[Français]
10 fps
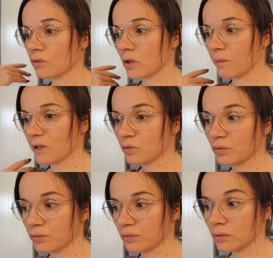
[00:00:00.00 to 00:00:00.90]
Donc bah, du
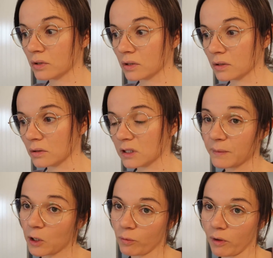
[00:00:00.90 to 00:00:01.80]
coup, euh,
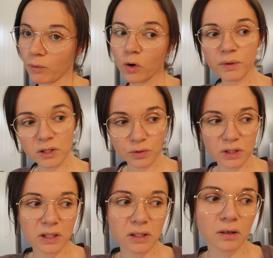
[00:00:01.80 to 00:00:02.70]
j'ai mes commandes pro, mais j'ai
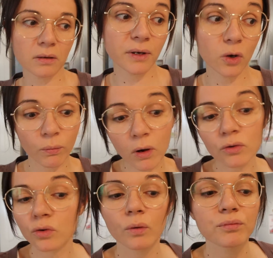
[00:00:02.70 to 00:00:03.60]
aussi euh, mes
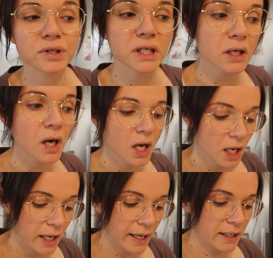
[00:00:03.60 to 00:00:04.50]
commandes boutique.
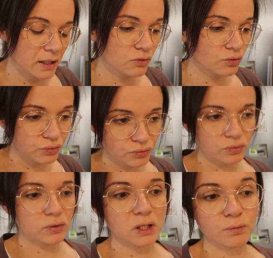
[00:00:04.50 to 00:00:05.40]
Et du
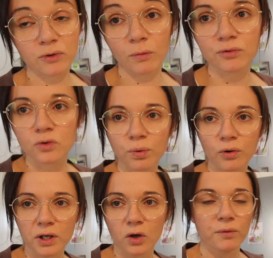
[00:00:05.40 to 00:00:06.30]
coup, j'ai de plus en plus de
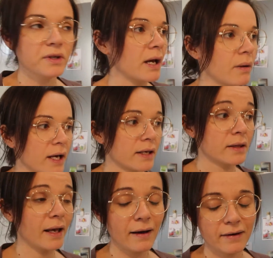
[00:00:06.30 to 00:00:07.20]
pros qui commencent à,
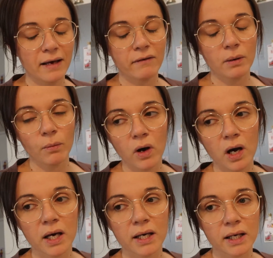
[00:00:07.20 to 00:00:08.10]
qui travaillent avec
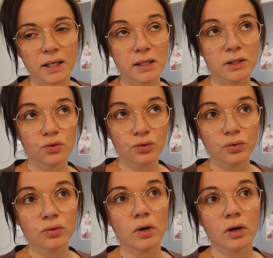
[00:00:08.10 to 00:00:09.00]
moi et qui du
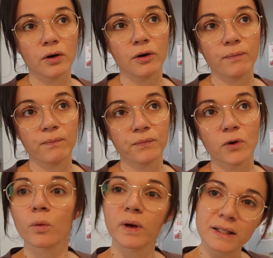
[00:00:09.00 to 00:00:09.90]
coup
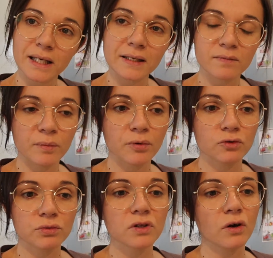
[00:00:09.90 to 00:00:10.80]
commercialisent mes
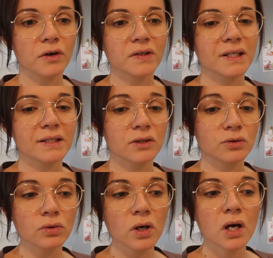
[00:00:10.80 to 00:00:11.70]
produits dans leurs
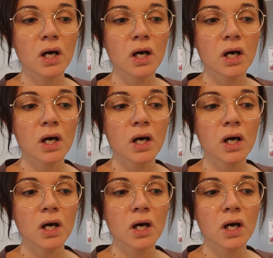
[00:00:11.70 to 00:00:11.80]
instituts.